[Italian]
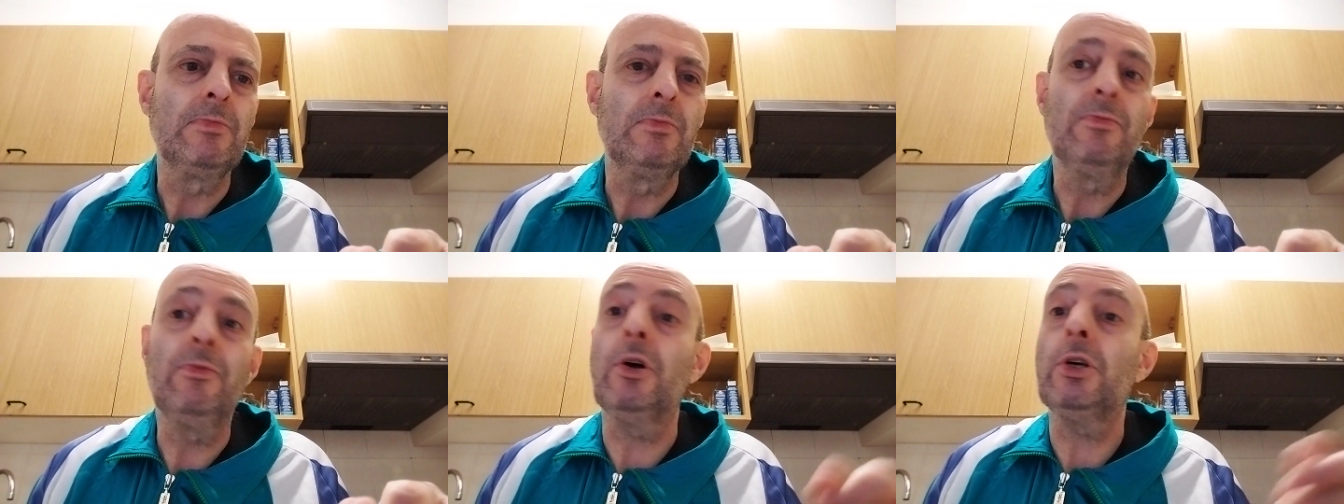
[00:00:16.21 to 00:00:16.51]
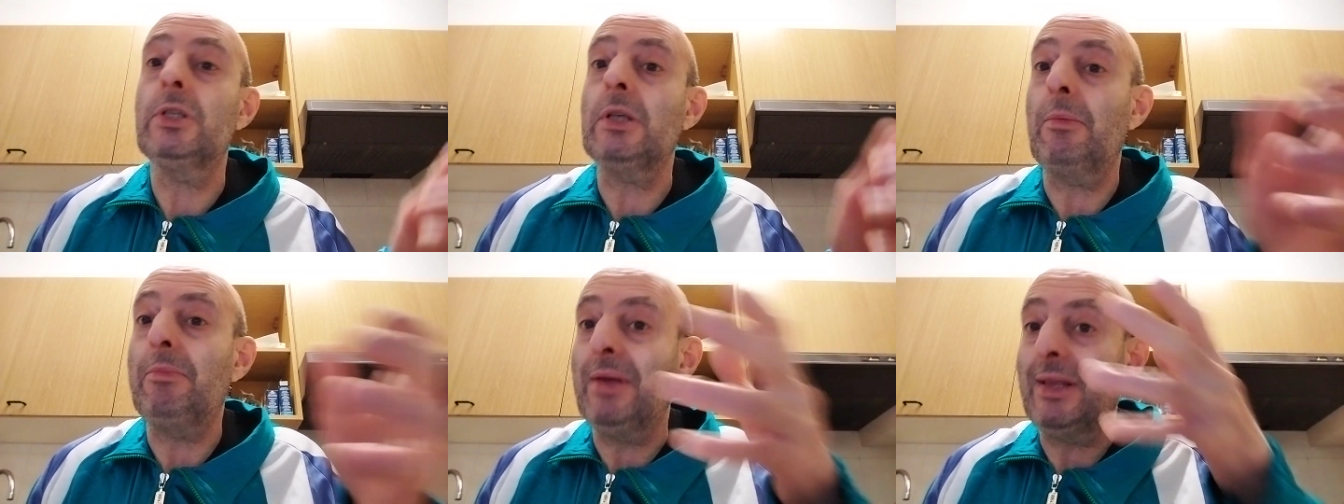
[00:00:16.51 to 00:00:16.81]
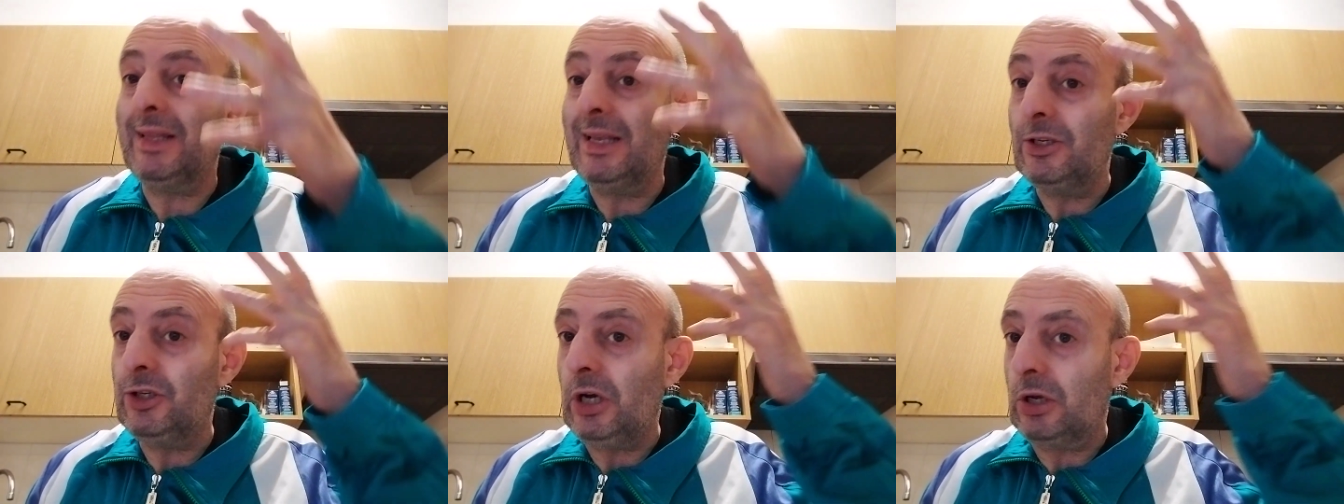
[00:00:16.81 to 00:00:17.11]
voi
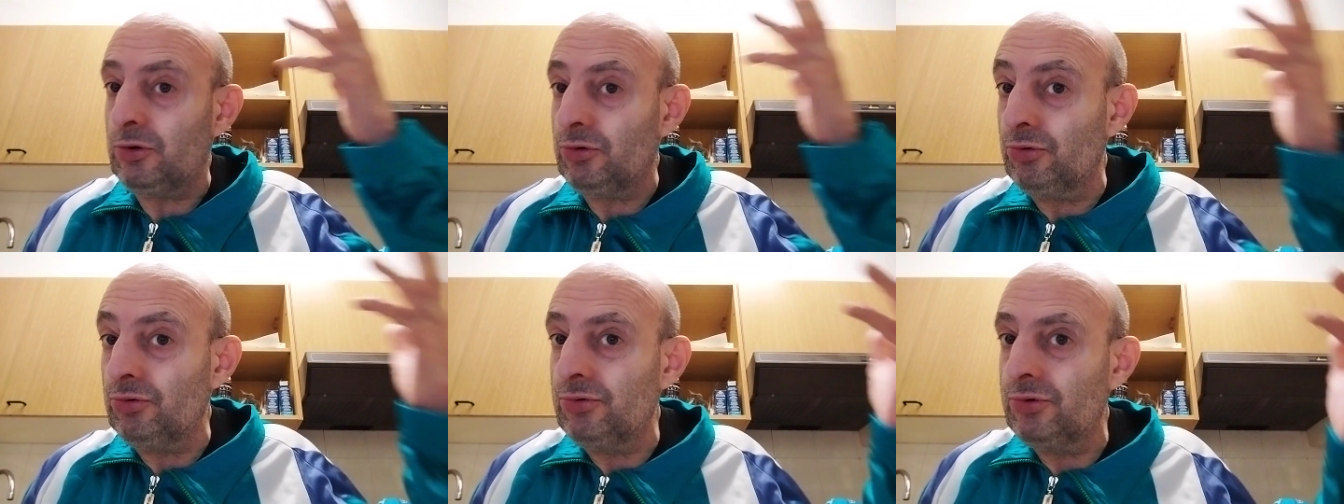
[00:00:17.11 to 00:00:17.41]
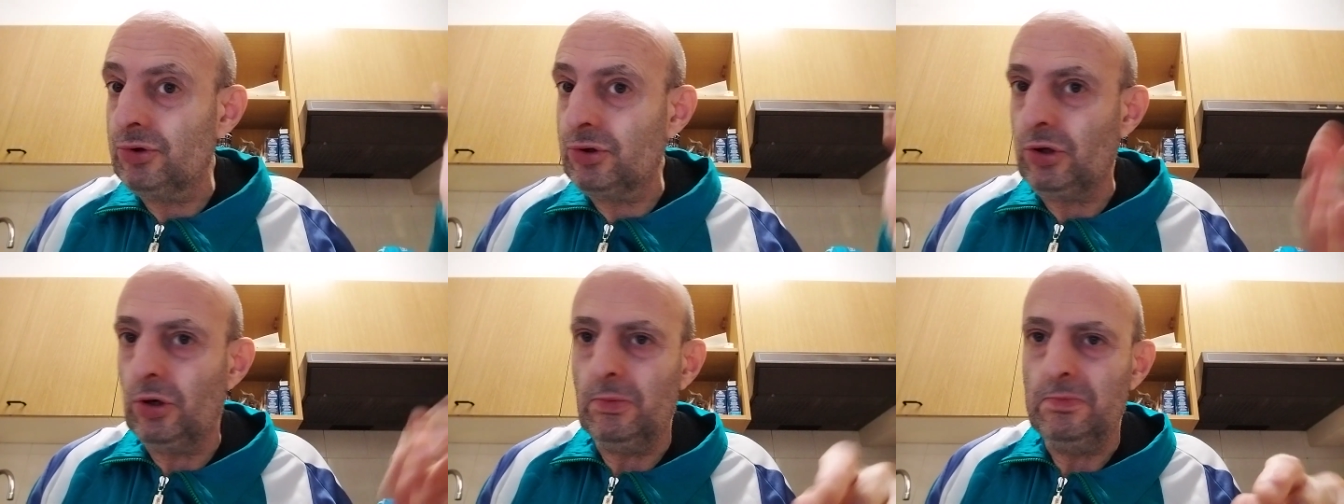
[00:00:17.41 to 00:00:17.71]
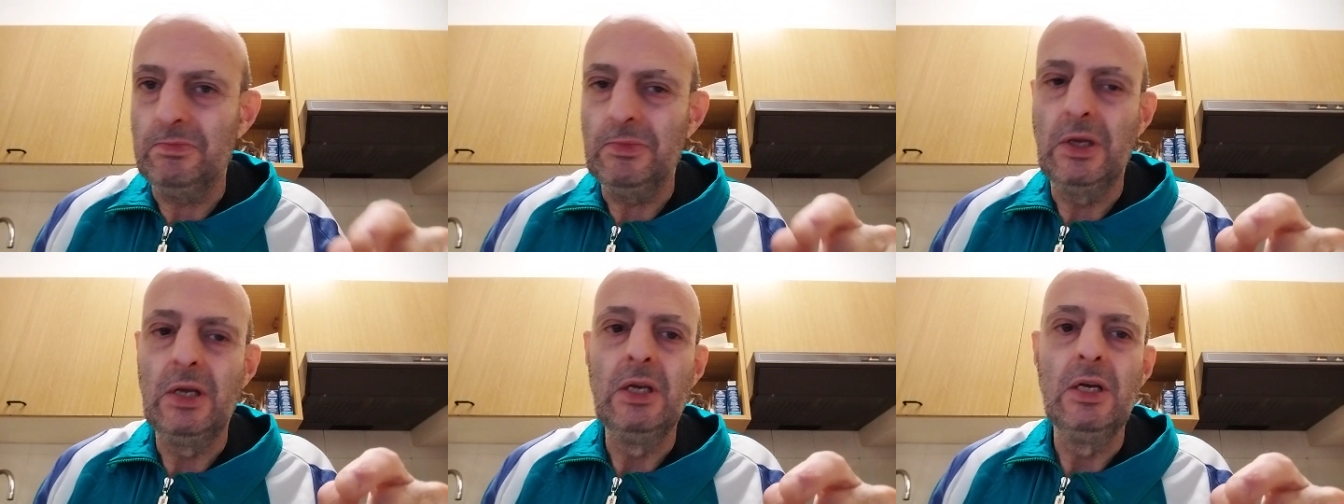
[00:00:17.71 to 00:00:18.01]
sapete già tutto,
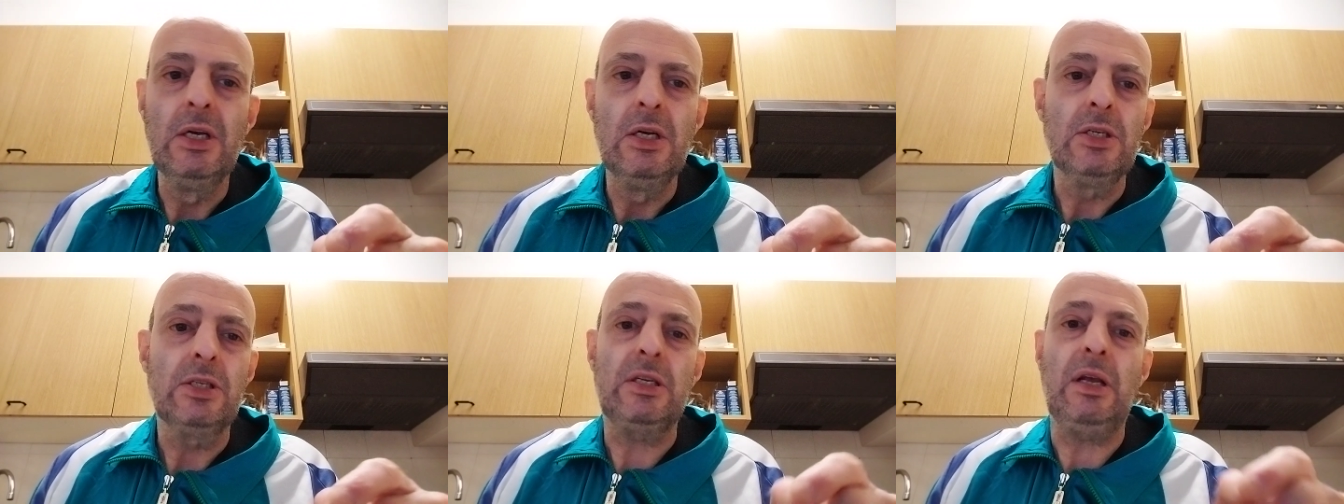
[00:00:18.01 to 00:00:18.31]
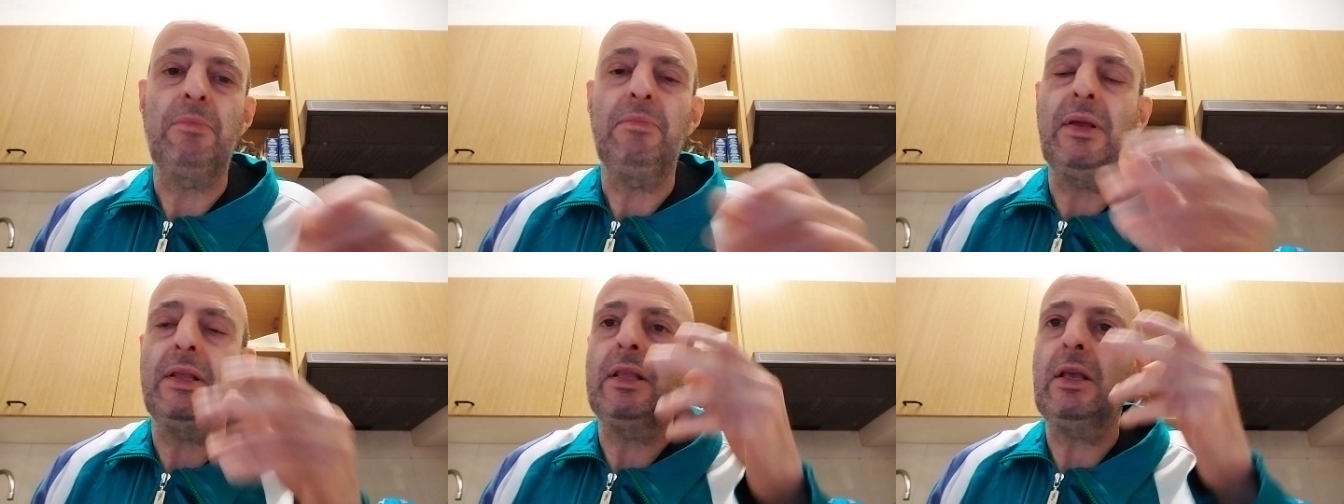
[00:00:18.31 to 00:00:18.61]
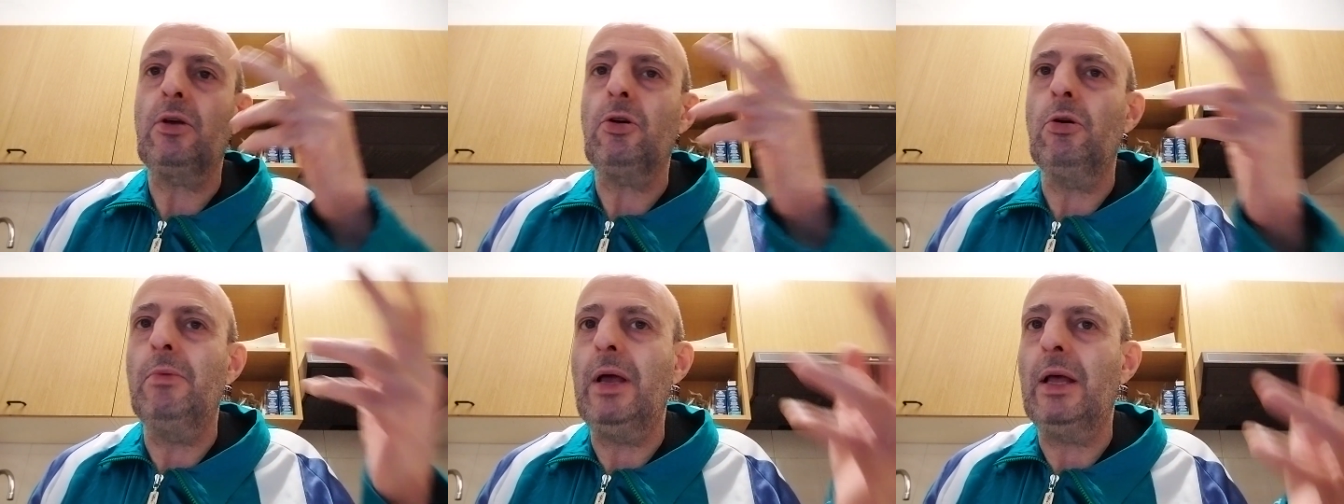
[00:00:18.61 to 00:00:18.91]
sapete
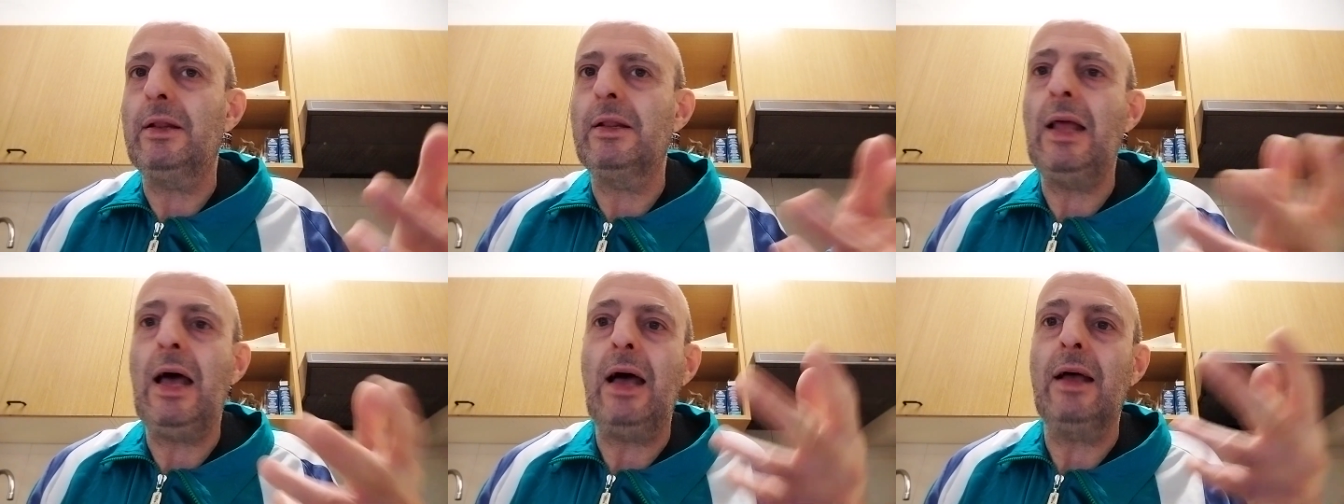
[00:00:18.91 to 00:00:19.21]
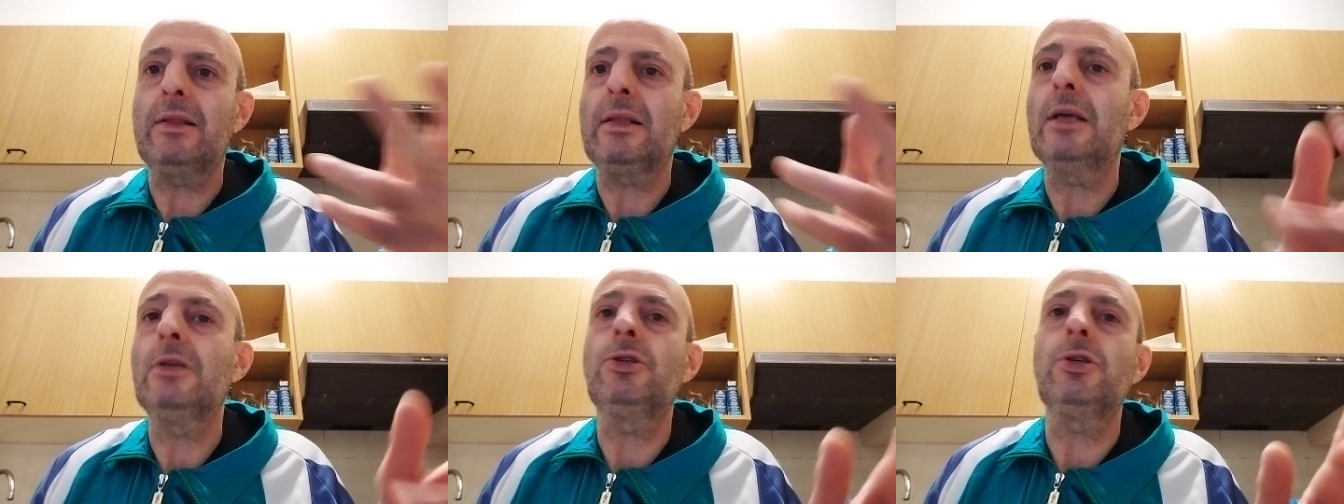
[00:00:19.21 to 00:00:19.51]
come è andata,